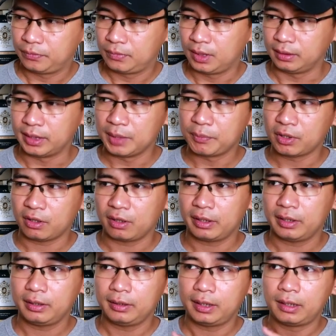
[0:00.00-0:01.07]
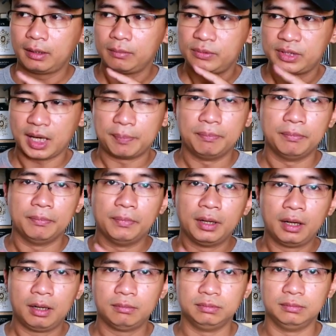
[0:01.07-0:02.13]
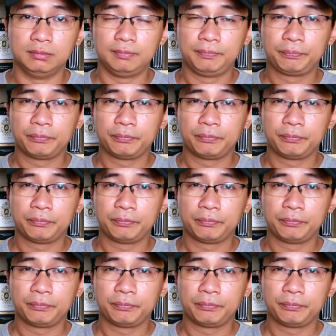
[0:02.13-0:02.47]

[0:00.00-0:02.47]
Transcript: thực tế mà nói trầm, hồng,